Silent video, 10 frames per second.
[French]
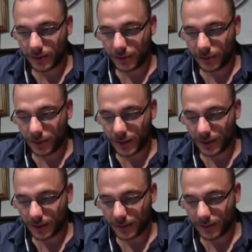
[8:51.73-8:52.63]
Ok.
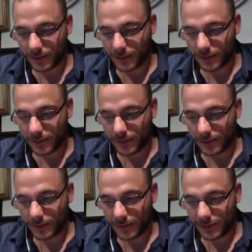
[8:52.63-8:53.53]

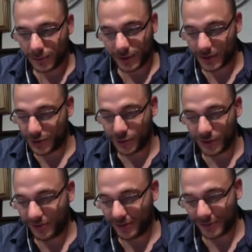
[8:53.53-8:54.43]
Ok, j'ai oublié
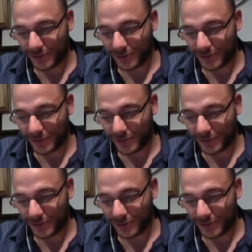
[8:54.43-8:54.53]
de faire...